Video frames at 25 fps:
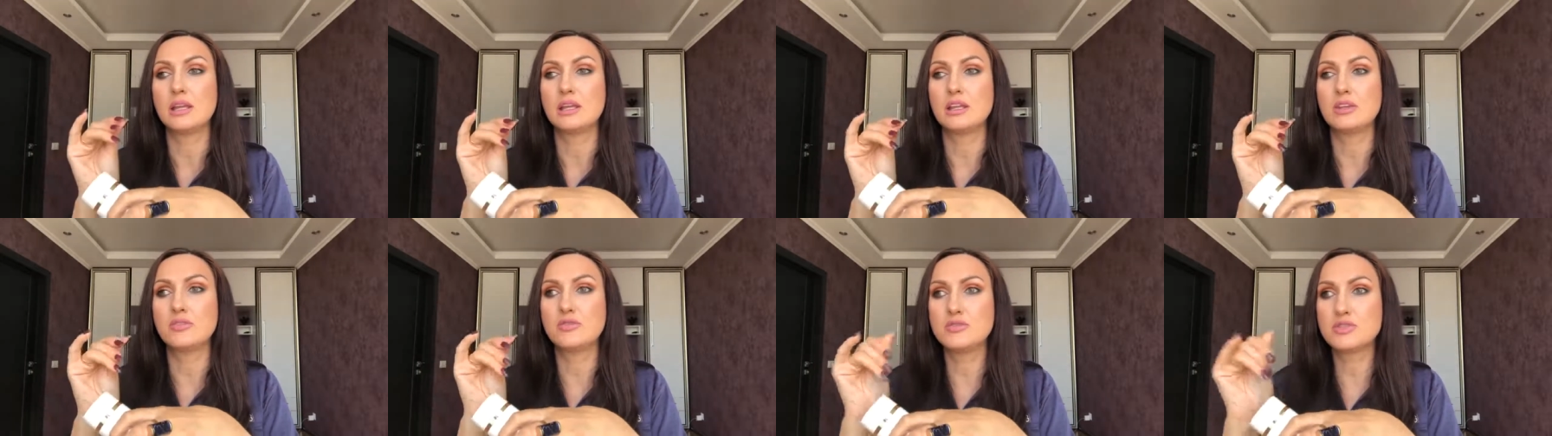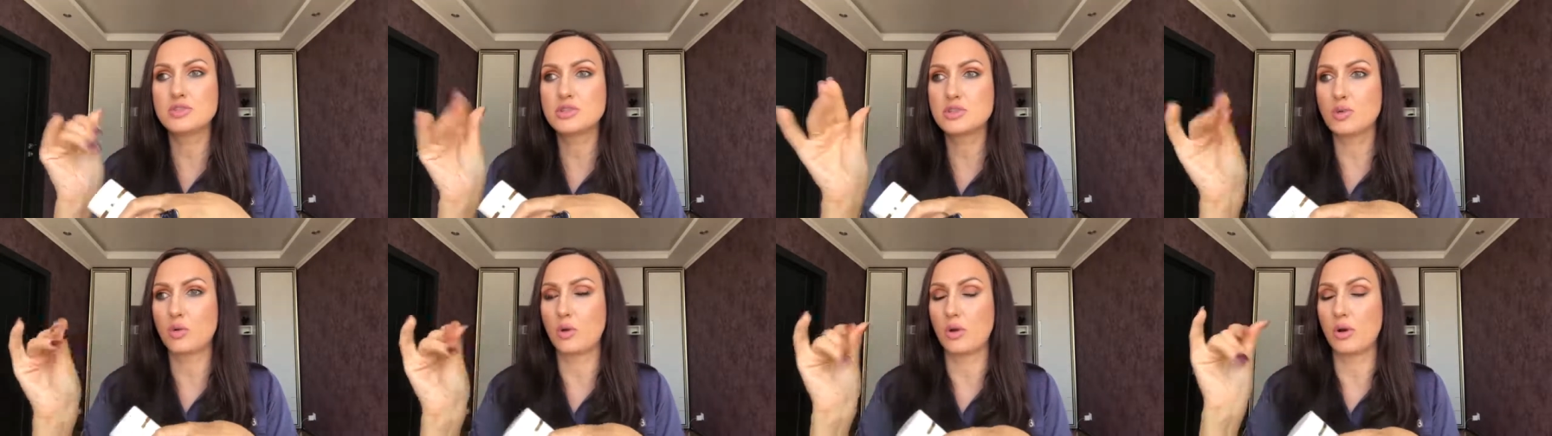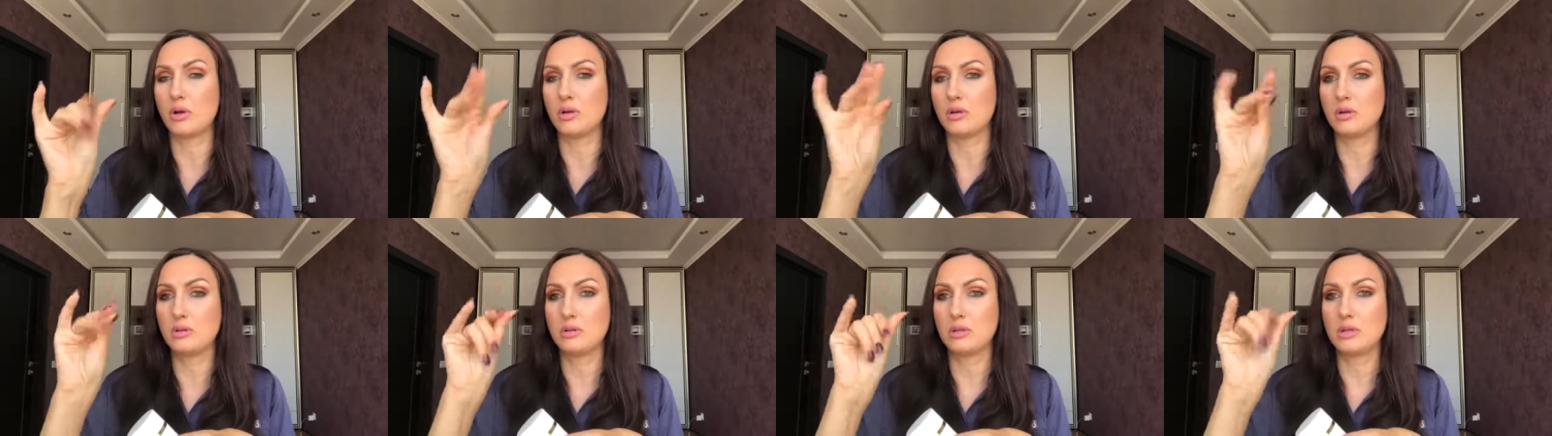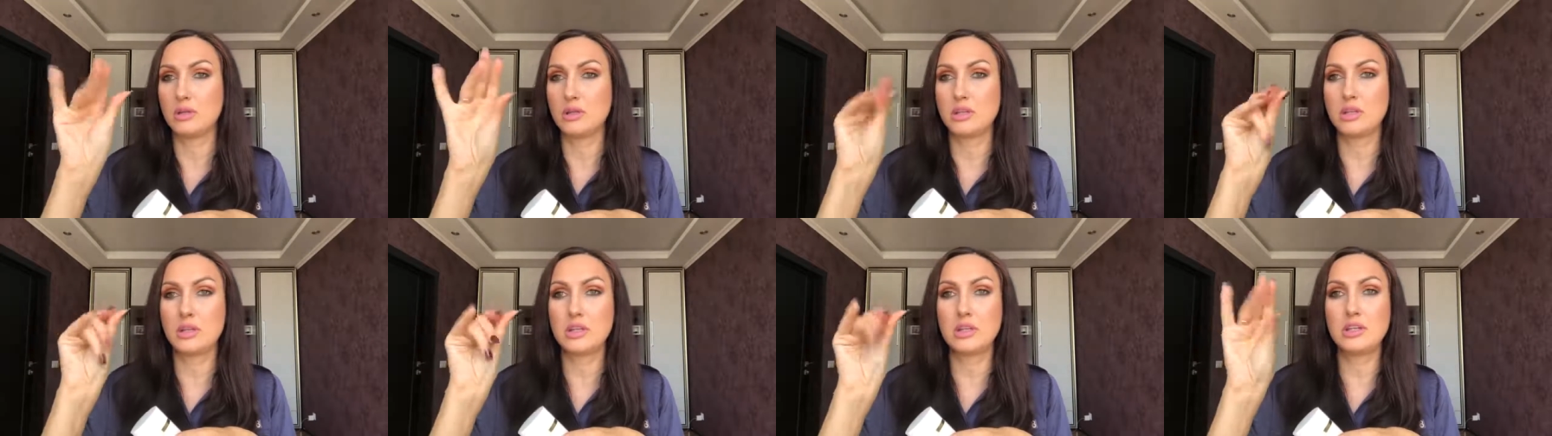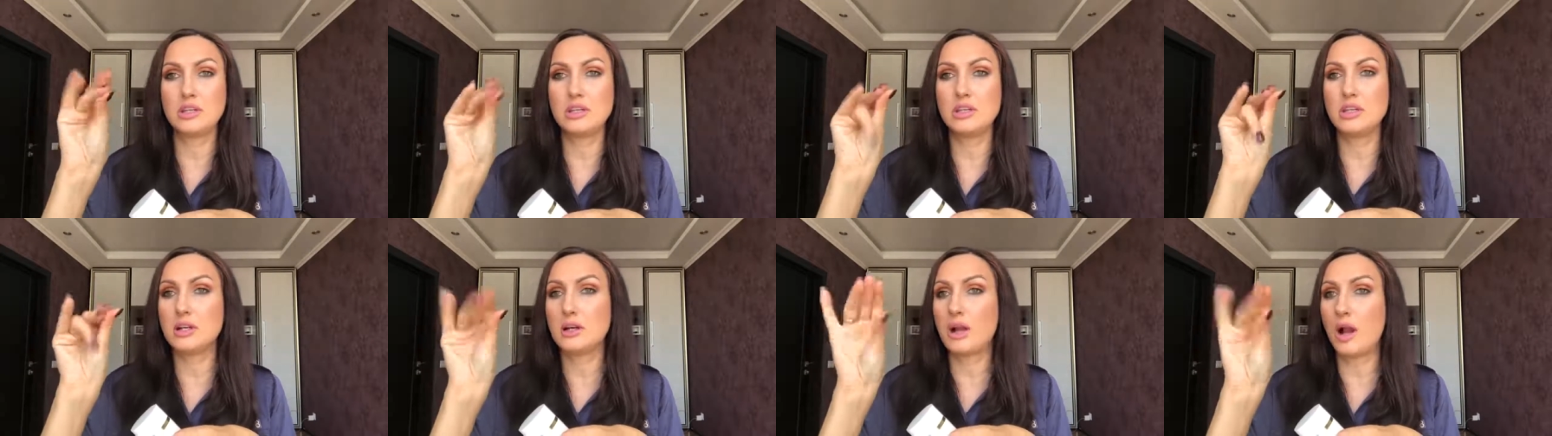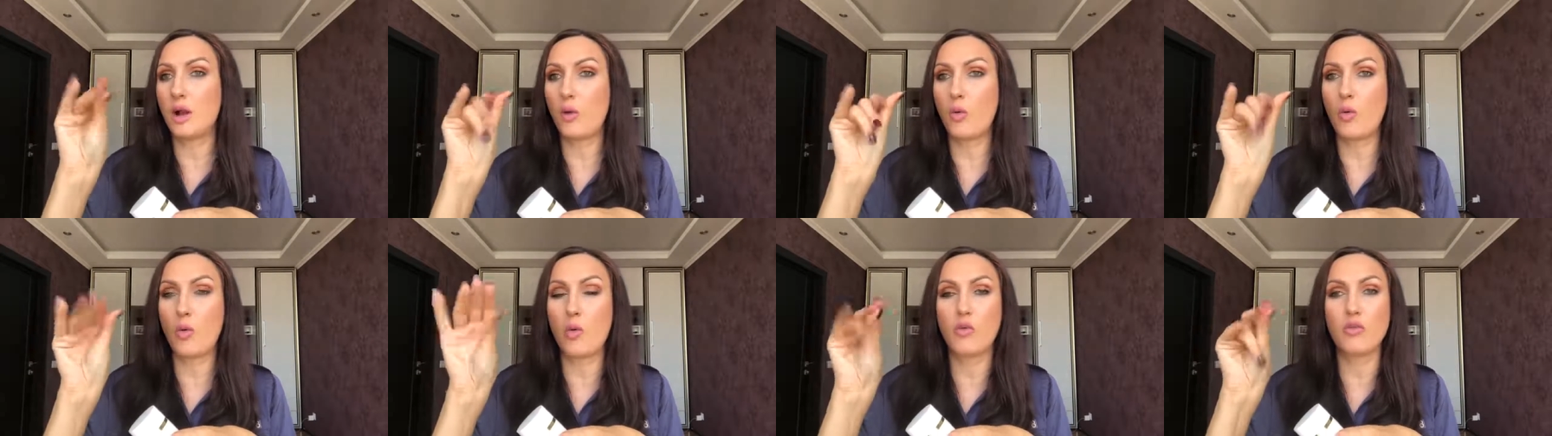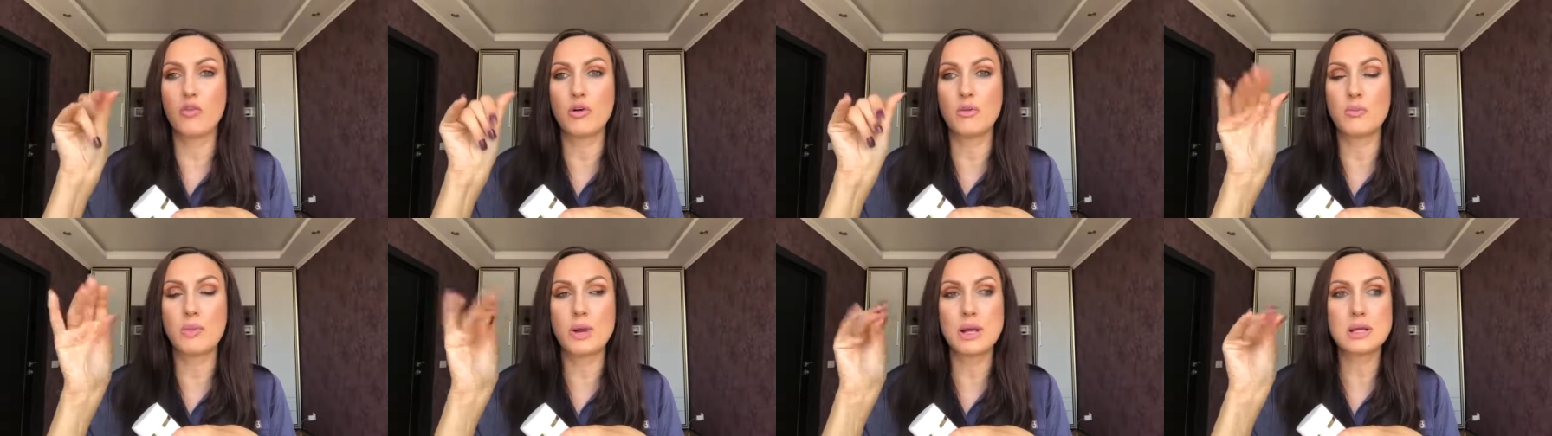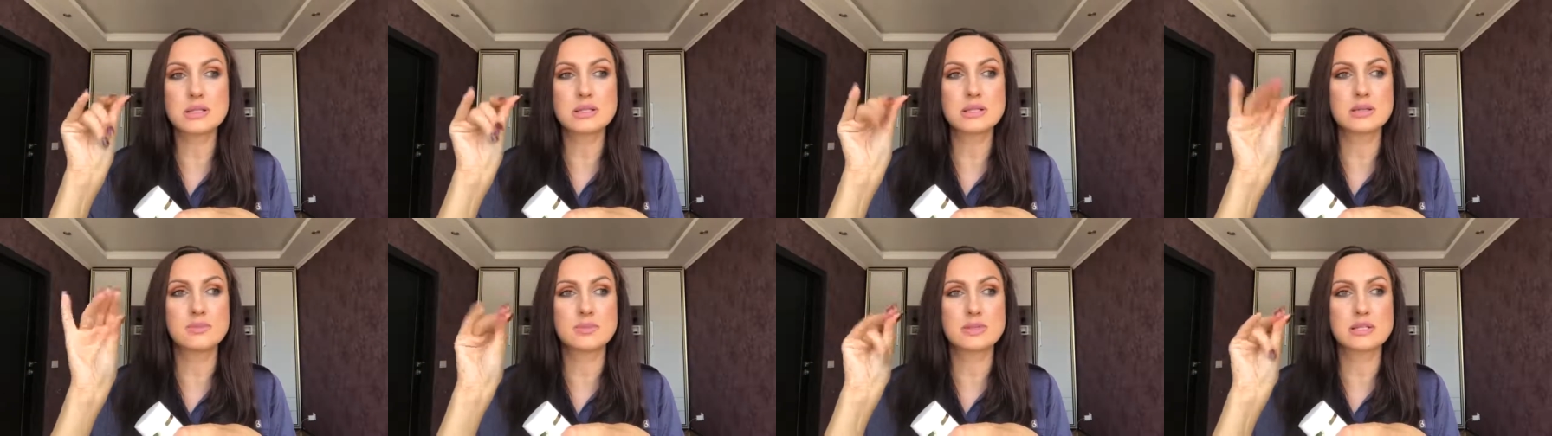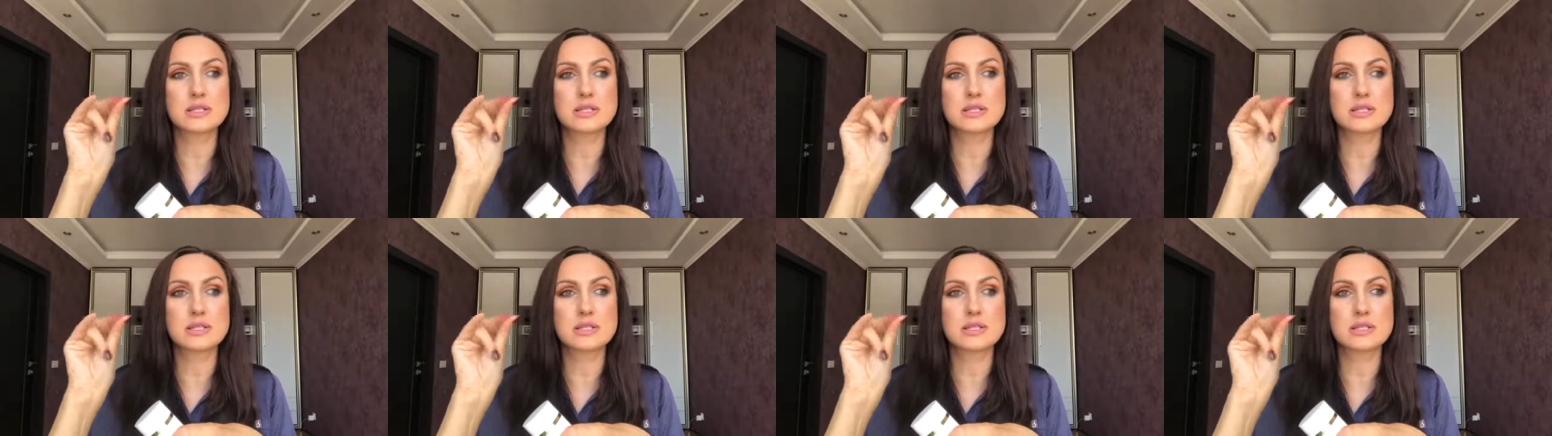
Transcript: и все, и никакого масла